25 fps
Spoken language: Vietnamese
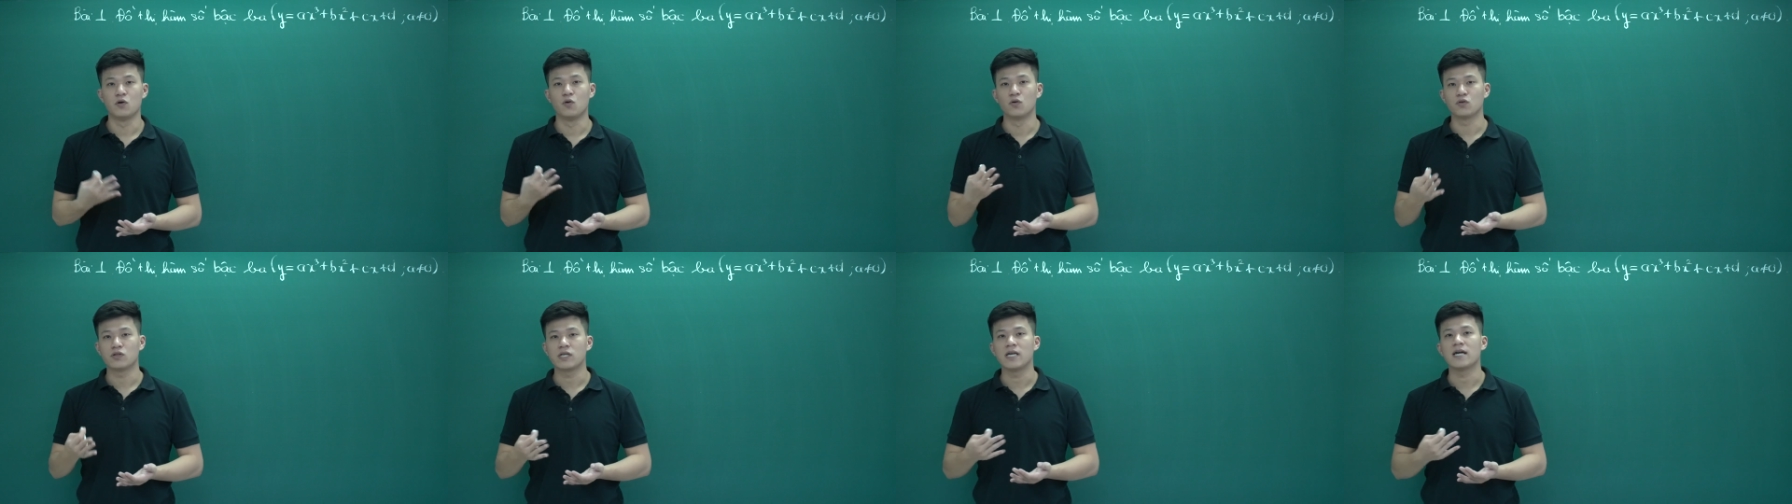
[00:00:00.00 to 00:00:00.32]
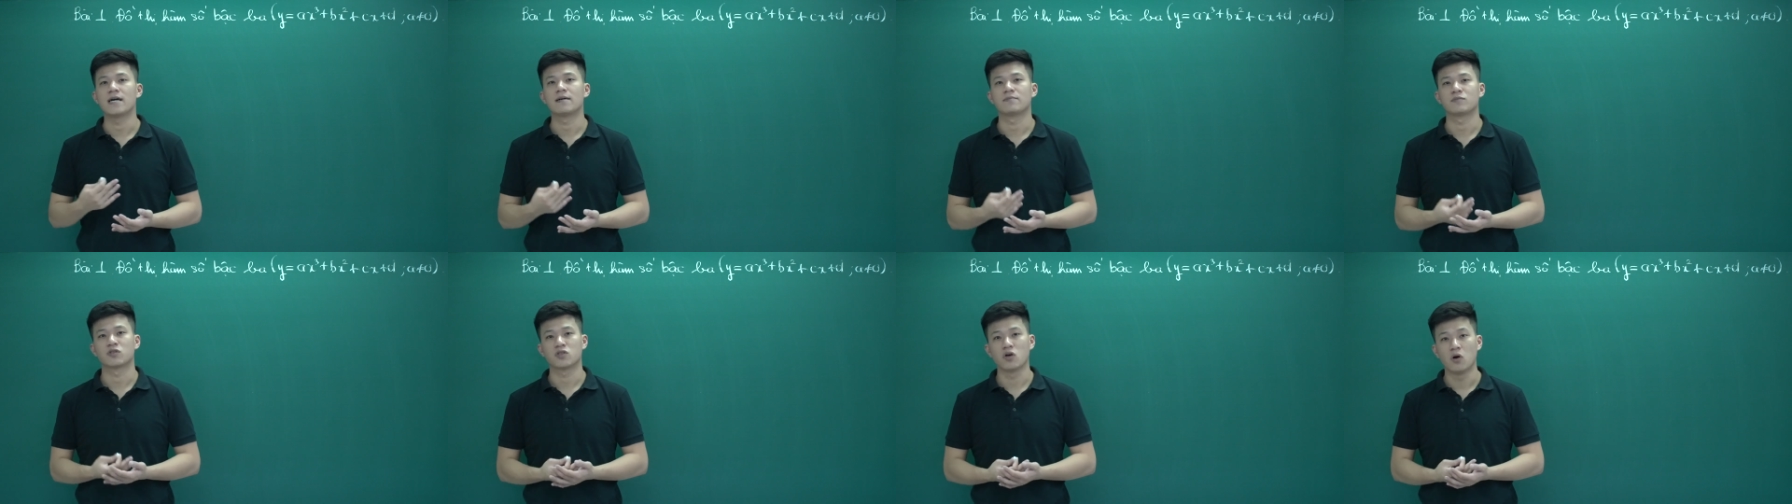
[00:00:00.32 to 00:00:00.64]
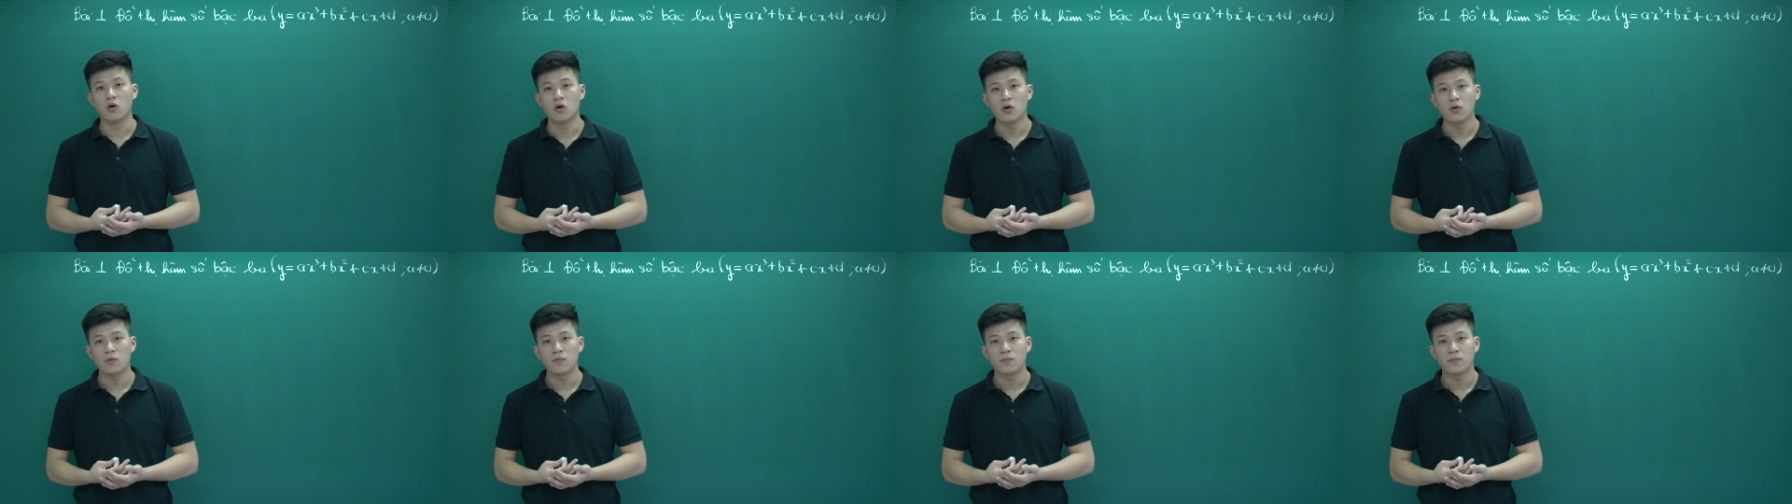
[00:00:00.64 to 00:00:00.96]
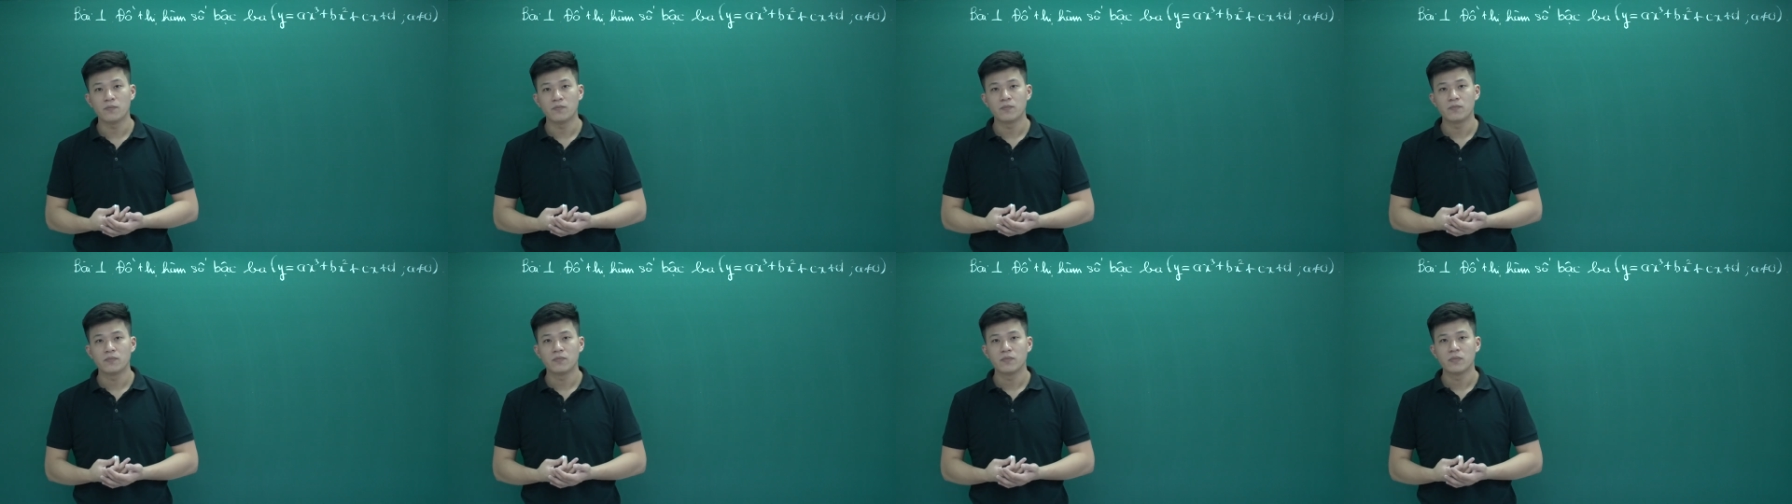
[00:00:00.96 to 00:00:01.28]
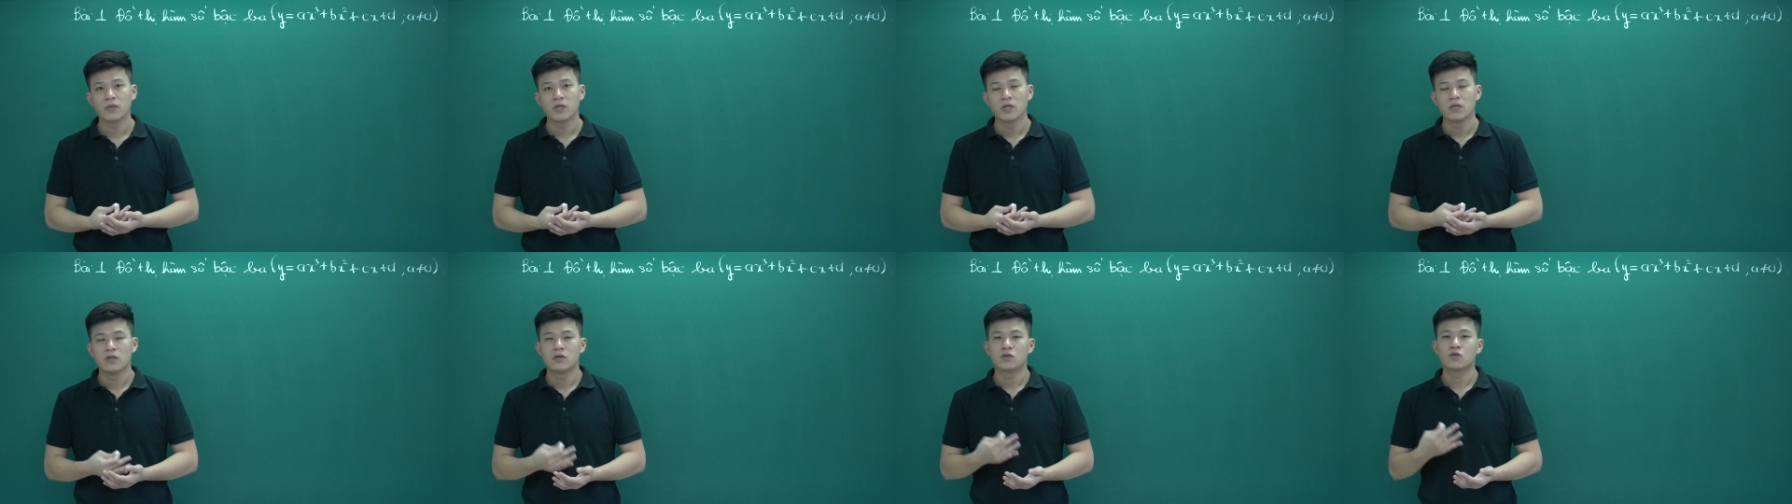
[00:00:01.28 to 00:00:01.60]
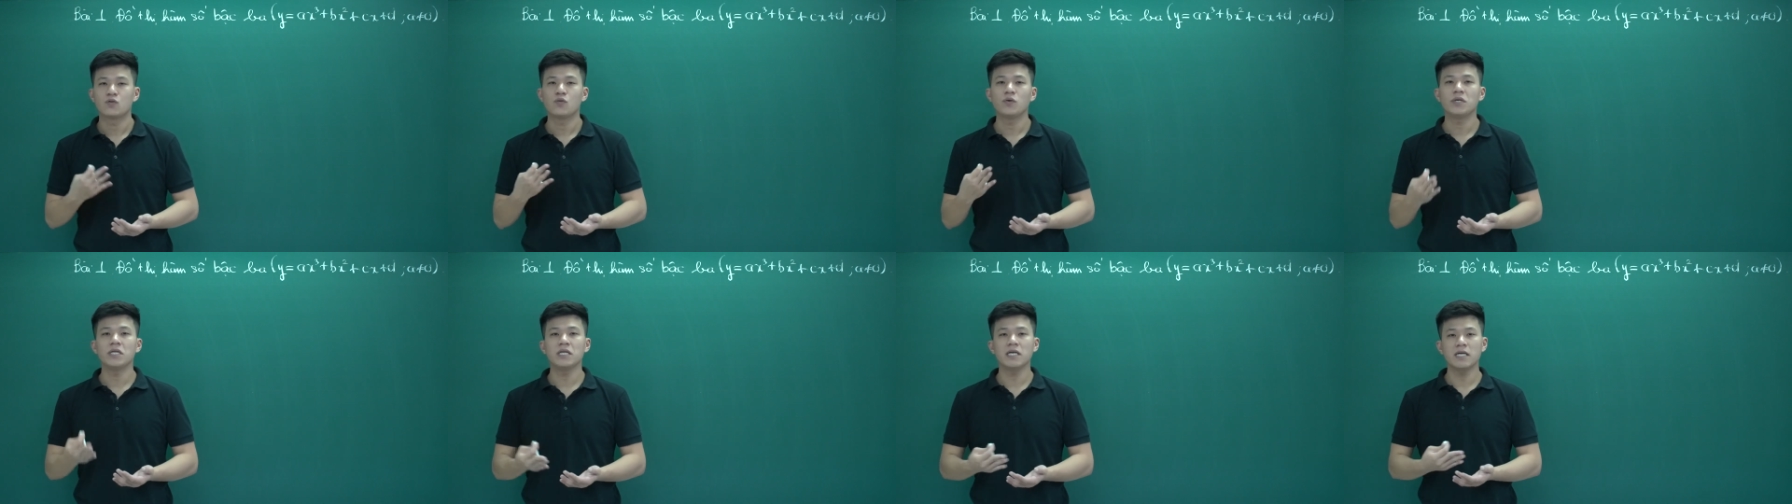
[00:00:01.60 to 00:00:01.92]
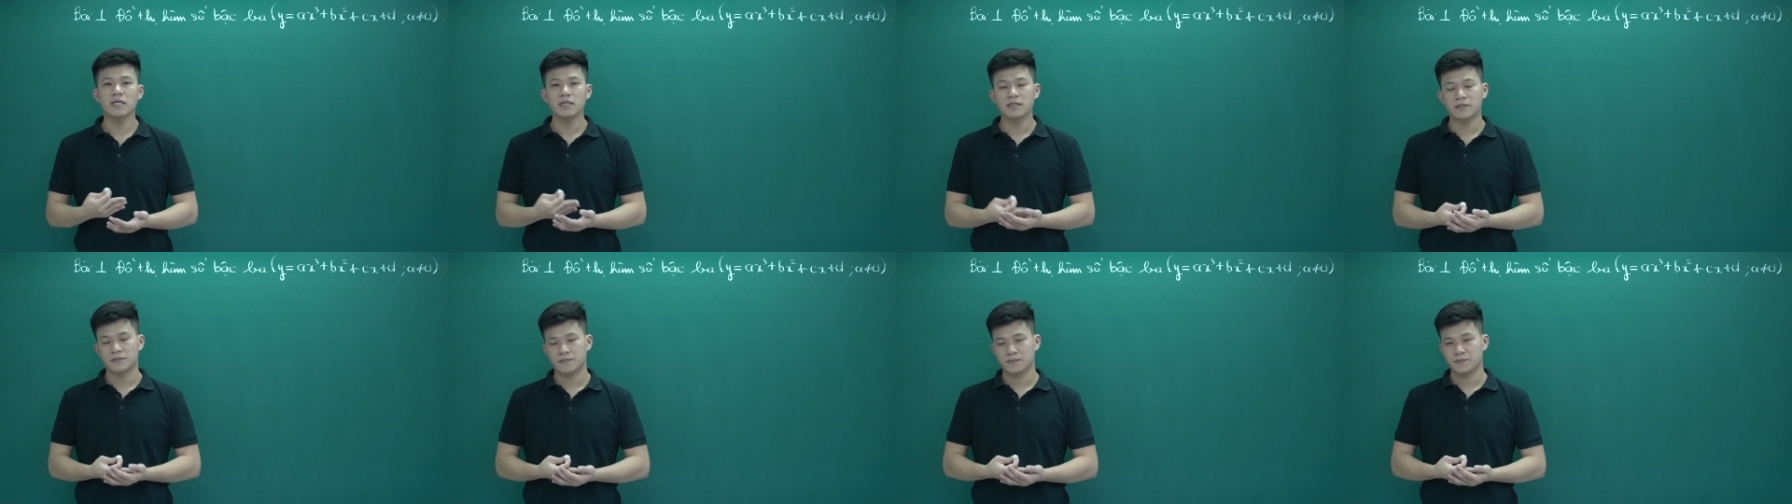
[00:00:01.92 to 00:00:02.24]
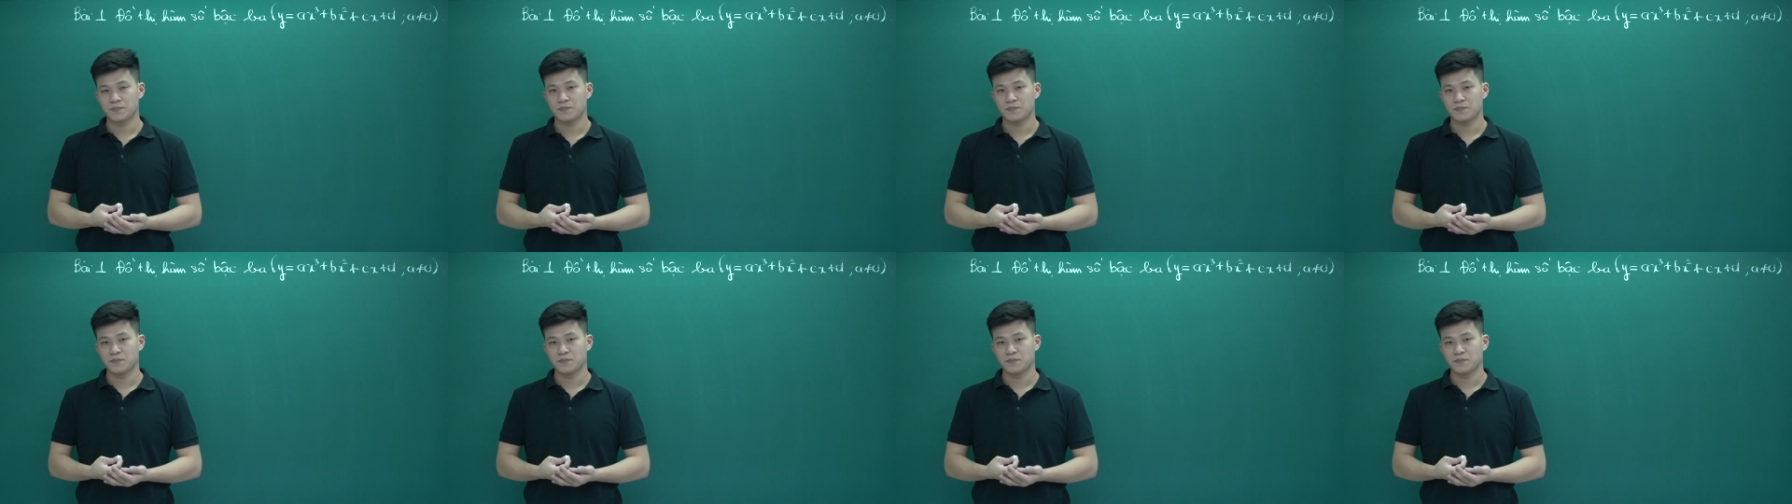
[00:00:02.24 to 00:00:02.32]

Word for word: đồ thị hàm số. Tuy nhiên